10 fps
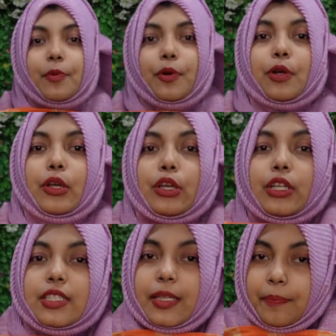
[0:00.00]
এবং
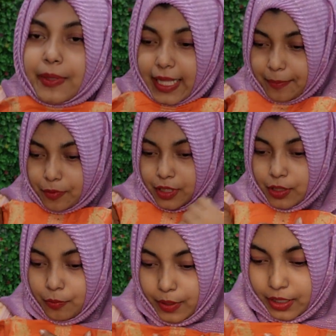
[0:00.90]
সিম্পল
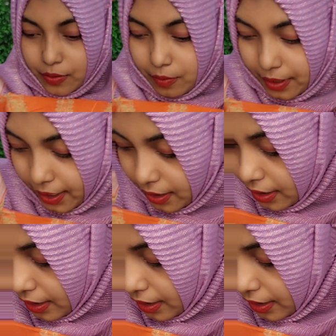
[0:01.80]
এমব্রয়ডারি ওয়ার্ক করা